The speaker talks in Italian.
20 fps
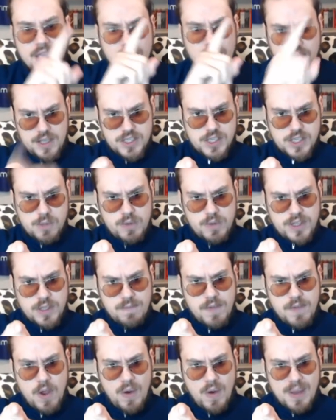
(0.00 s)

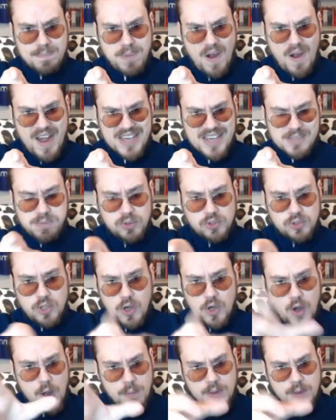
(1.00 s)
Seguite
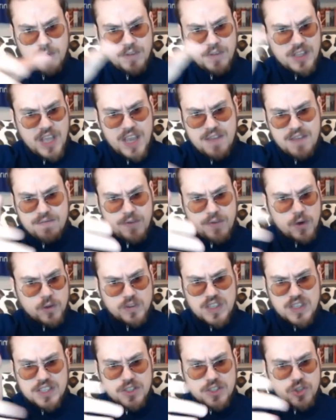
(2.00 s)
violapress.com che vi dà info,
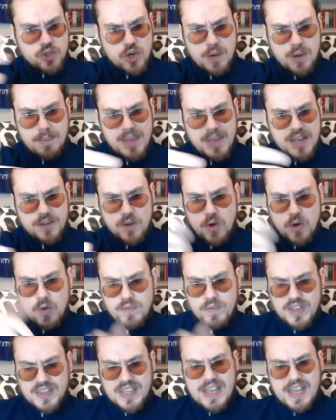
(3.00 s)
notizie, aggiornamenti,
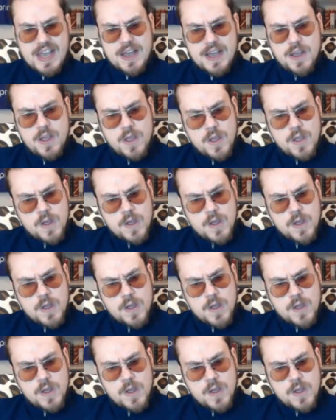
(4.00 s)
novità,